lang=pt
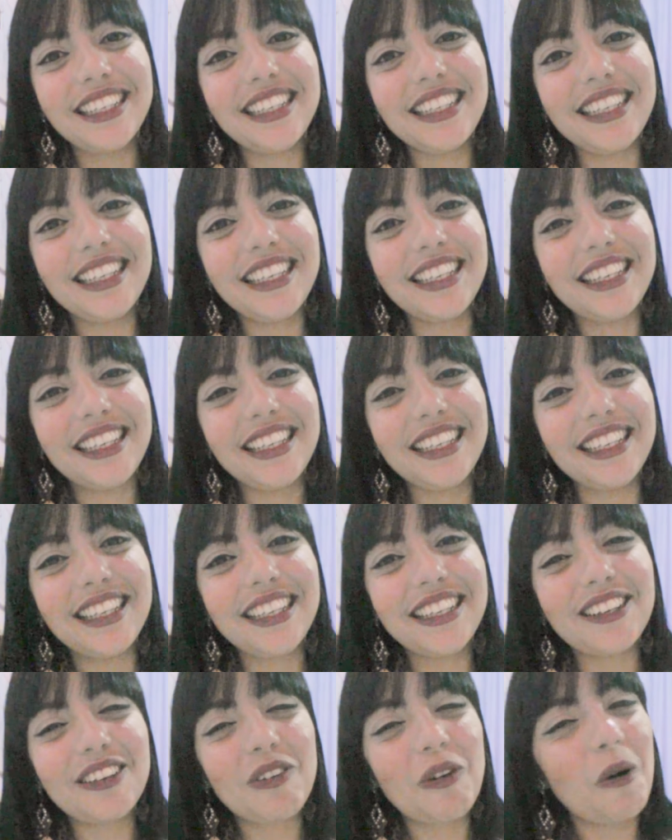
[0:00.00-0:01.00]

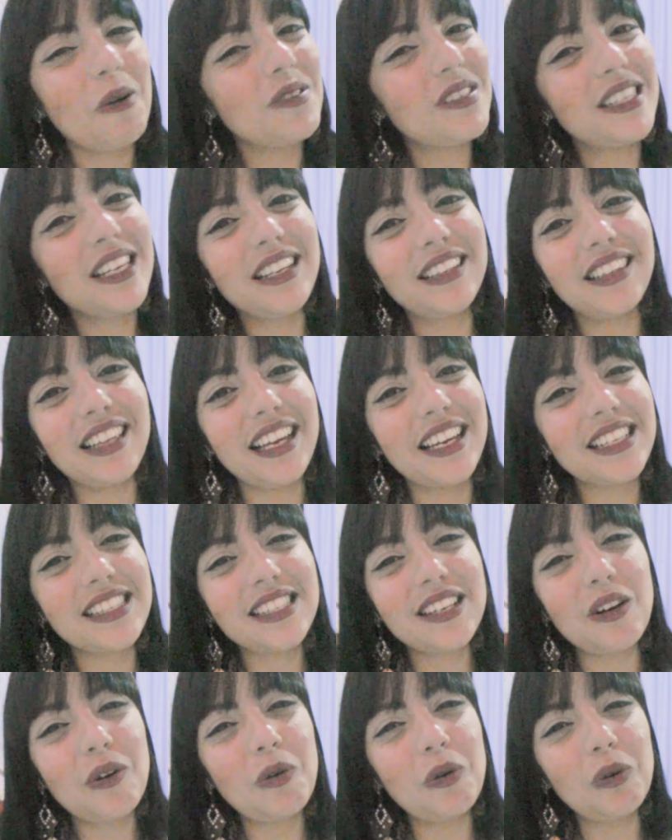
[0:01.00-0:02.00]
E com
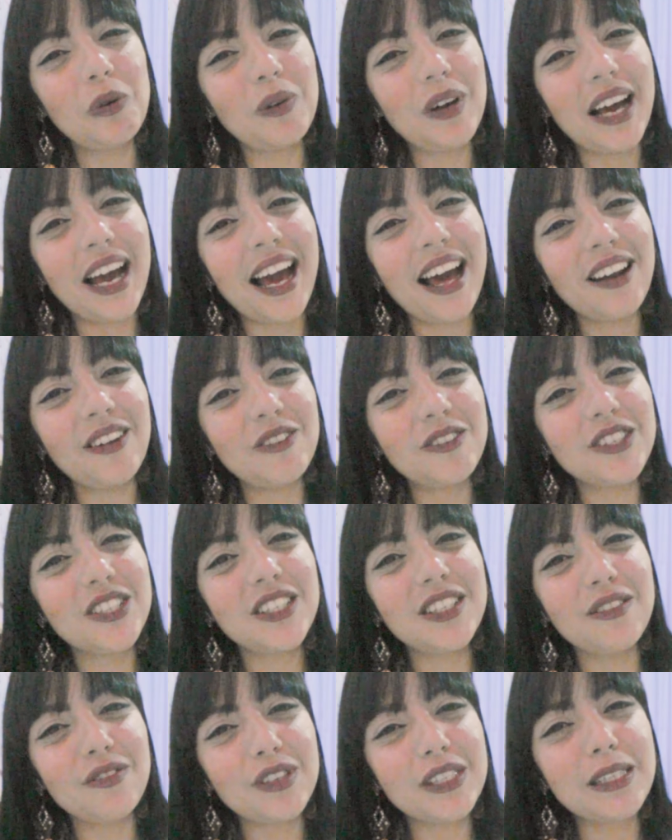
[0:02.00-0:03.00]
certeza o lugar
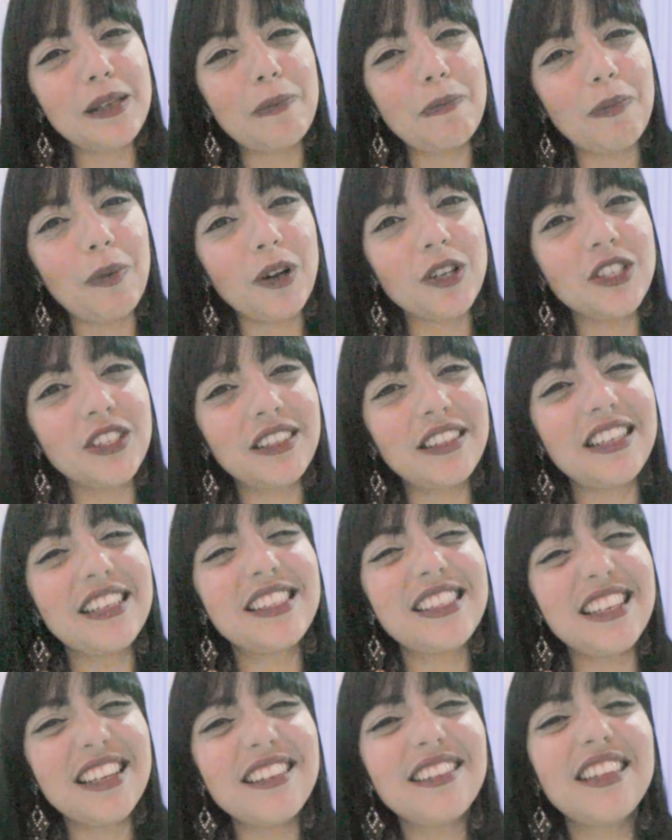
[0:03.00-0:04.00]
onde você pode ter
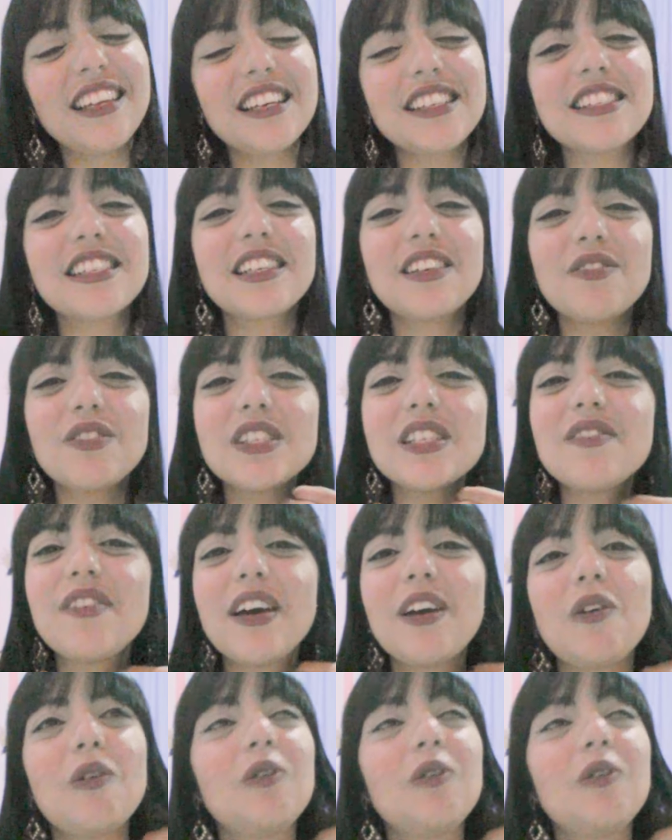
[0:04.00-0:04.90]
certeza que você vai